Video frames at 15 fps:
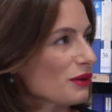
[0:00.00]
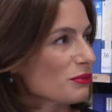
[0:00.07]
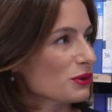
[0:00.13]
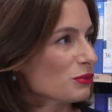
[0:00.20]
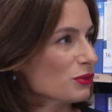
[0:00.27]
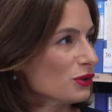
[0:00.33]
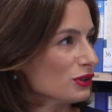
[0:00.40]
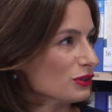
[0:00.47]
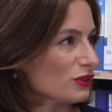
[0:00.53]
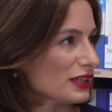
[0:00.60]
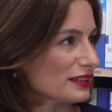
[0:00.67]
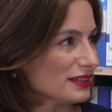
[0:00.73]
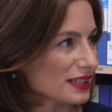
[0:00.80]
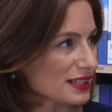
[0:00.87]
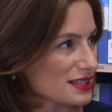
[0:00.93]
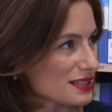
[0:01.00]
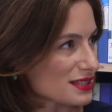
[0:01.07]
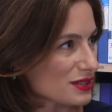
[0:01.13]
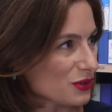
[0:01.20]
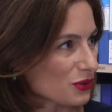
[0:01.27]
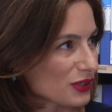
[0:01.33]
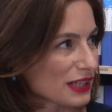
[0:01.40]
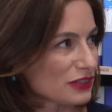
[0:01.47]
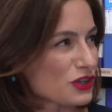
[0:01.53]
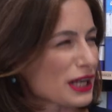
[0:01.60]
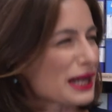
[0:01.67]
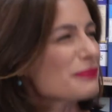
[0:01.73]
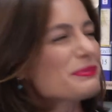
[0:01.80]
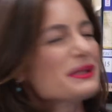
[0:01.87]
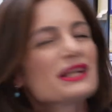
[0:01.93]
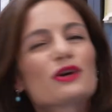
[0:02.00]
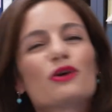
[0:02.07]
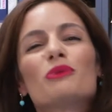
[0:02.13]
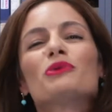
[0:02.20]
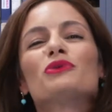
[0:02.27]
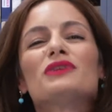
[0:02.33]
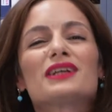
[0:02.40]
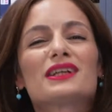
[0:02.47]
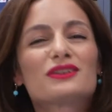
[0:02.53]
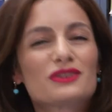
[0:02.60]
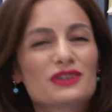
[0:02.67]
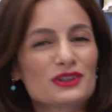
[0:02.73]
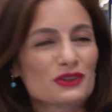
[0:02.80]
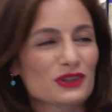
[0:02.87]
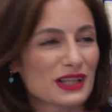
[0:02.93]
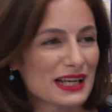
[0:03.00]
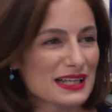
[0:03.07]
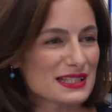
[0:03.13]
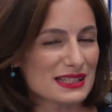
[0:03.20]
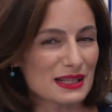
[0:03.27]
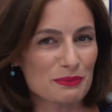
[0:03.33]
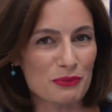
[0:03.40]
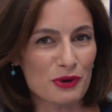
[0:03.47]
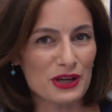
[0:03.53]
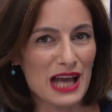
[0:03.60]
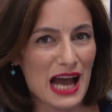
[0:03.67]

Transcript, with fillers: amo molto la direzione, cioè capire come un direttore d'orchestra poi